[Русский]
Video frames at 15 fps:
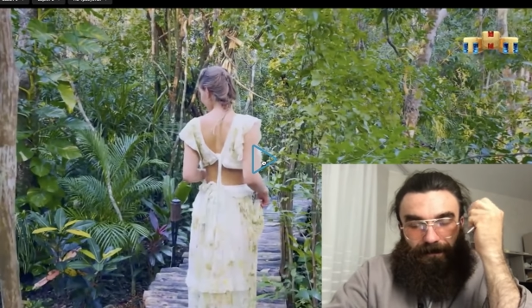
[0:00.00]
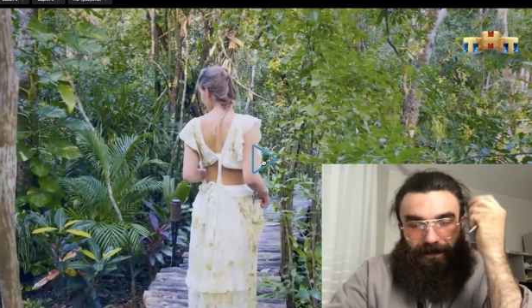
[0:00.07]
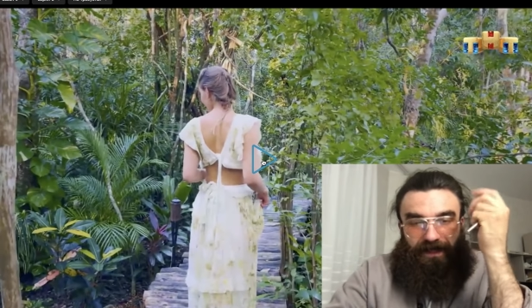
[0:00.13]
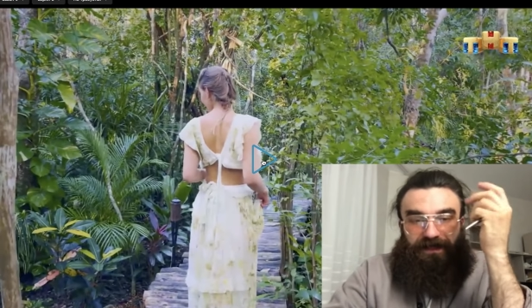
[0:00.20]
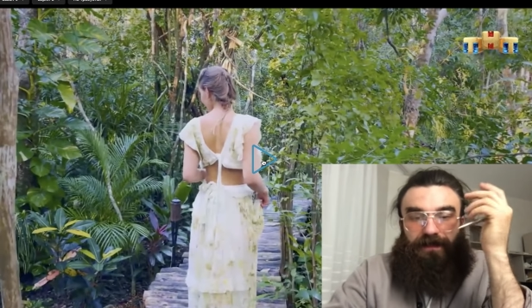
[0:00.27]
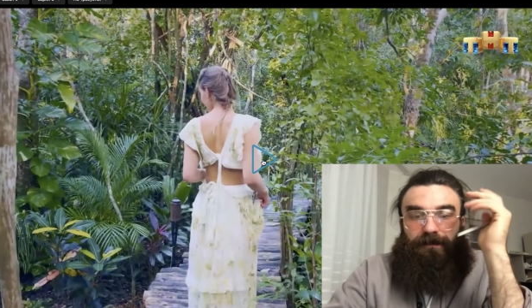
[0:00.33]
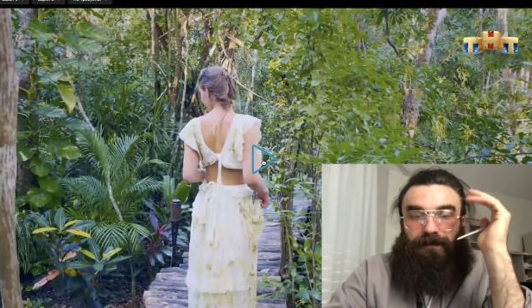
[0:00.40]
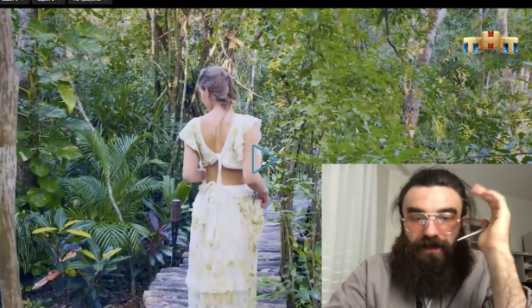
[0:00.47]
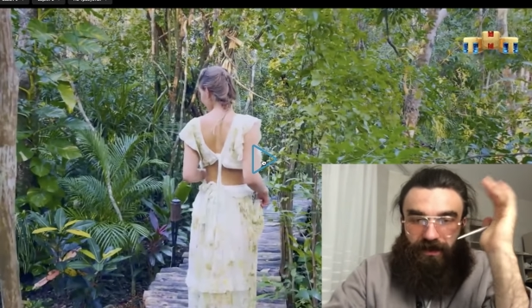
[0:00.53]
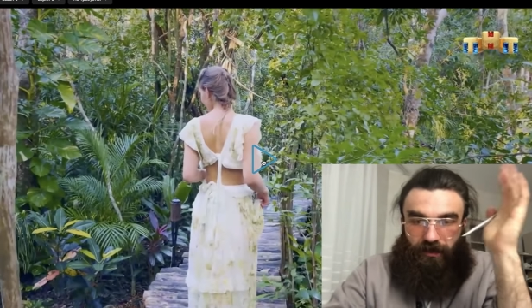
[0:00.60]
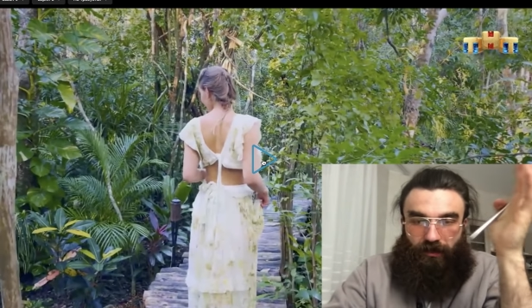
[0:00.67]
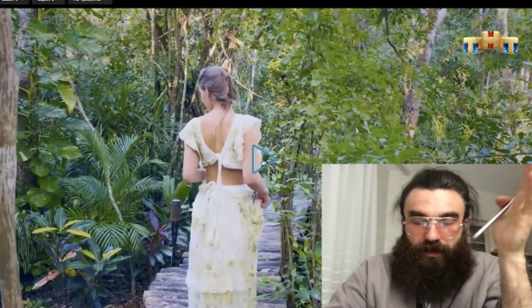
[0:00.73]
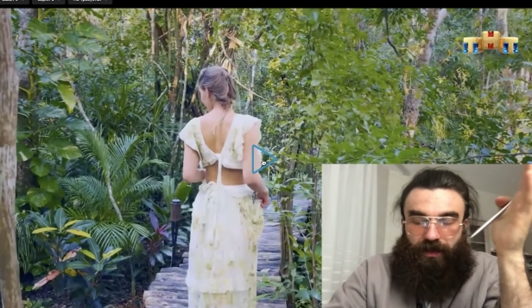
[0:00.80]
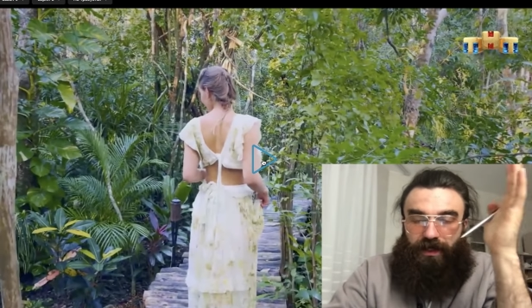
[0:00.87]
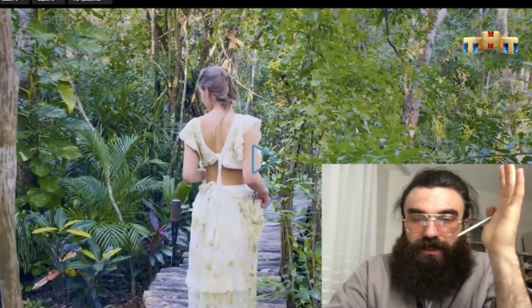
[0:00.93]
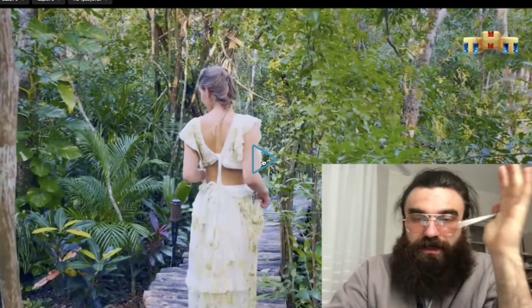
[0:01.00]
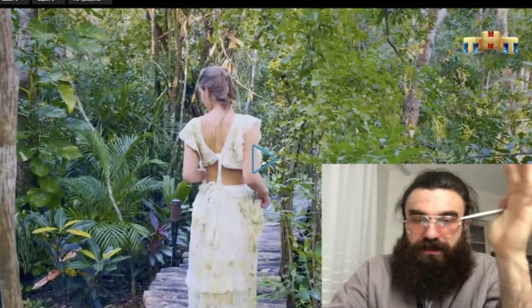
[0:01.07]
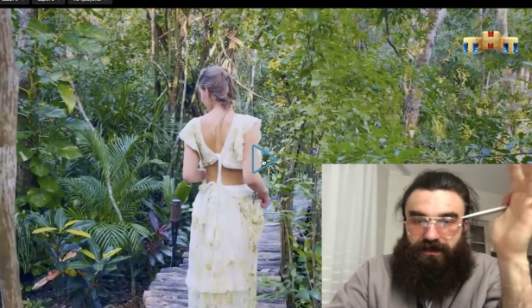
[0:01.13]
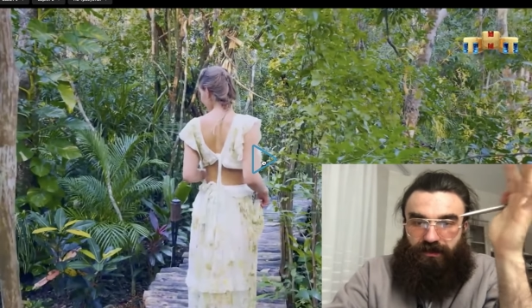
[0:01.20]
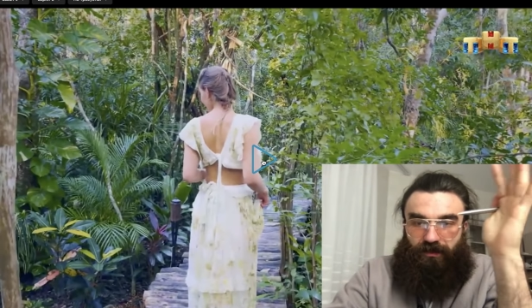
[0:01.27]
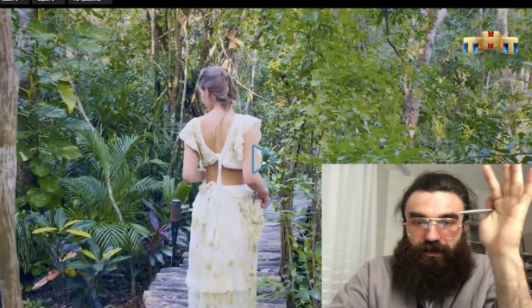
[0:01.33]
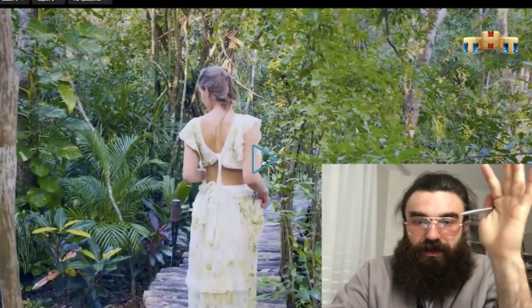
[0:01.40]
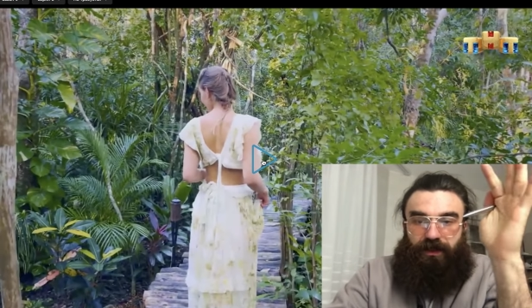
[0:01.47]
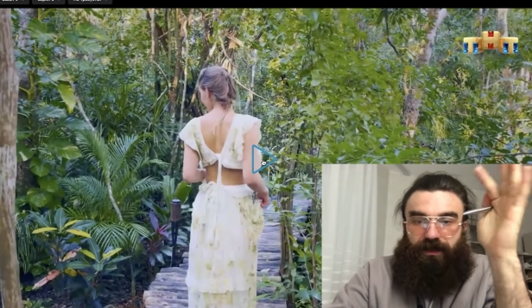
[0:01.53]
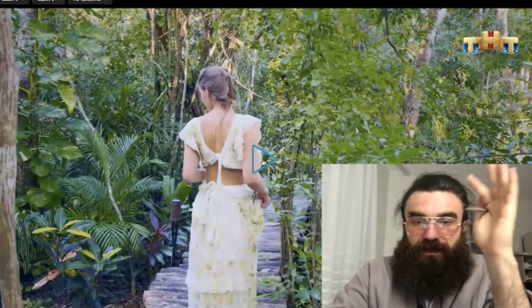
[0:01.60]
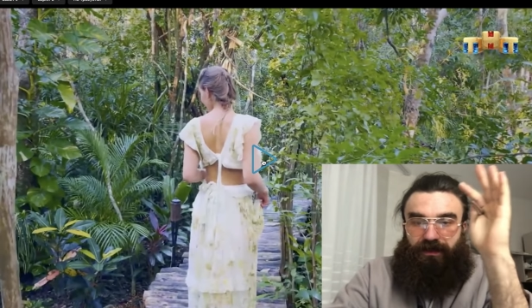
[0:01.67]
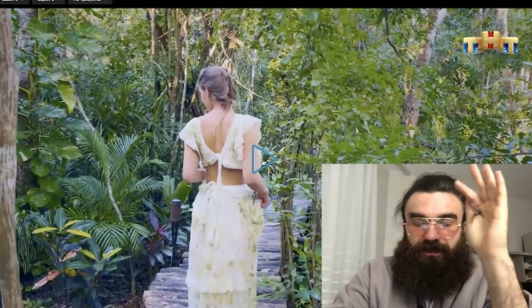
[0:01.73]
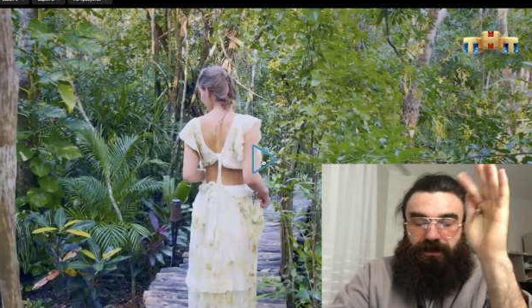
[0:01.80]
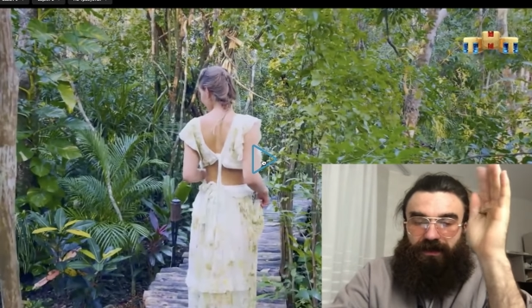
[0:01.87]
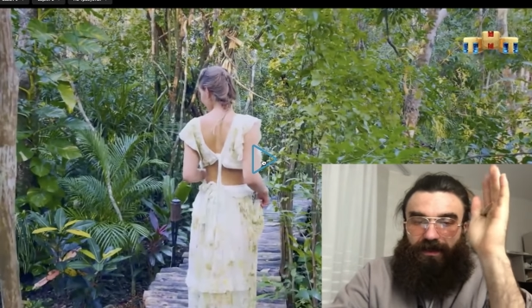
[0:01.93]
это прикольная
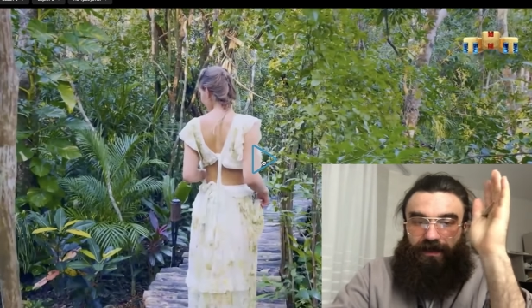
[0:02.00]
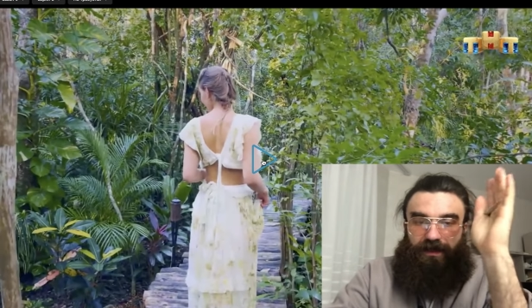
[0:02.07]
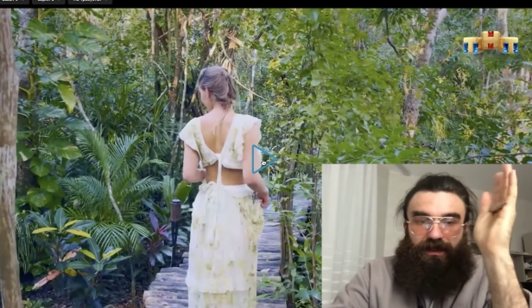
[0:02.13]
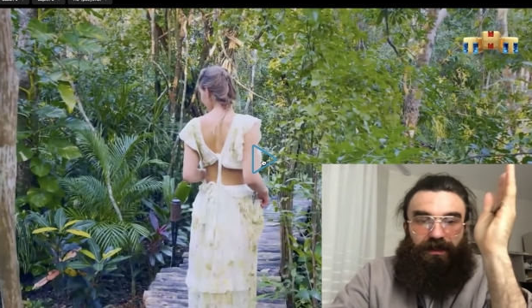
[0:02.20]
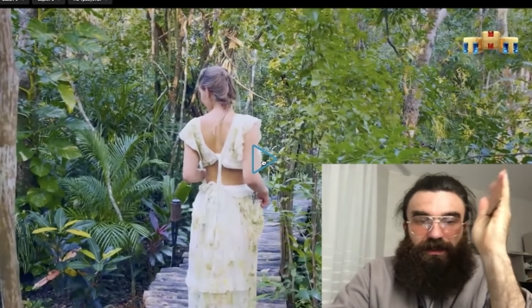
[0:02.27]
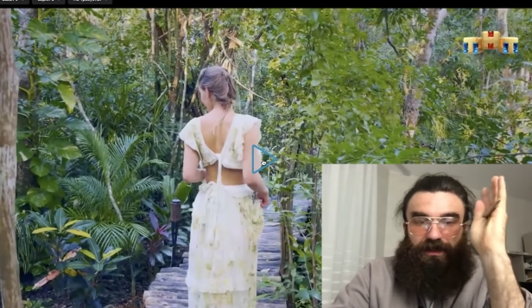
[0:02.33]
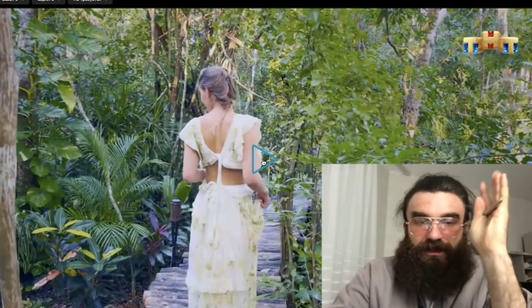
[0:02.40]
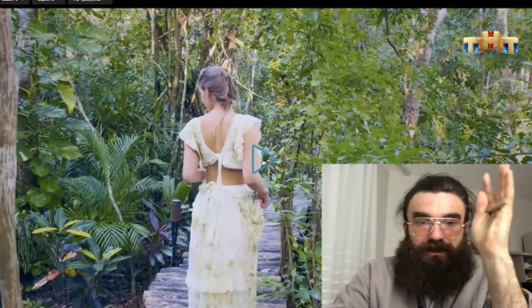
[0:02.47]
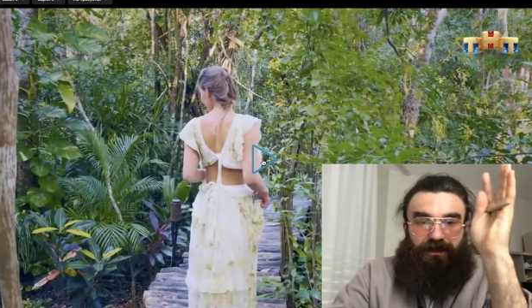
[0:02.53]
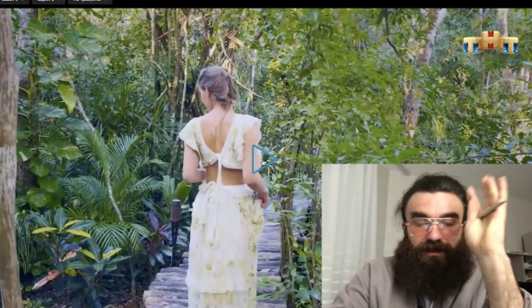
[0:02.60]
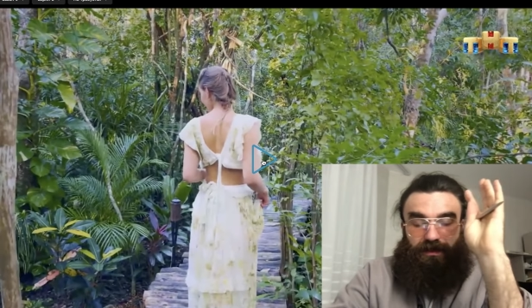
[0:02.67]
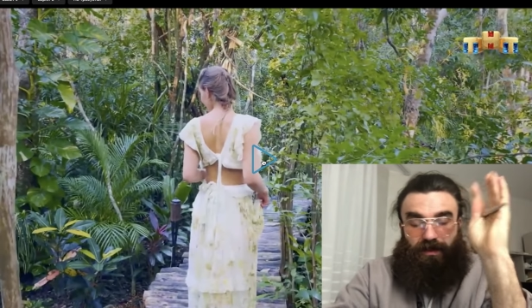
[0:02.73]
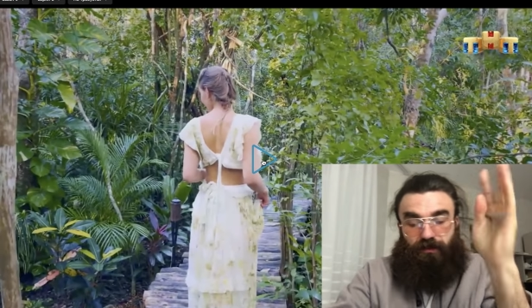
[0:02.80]
история на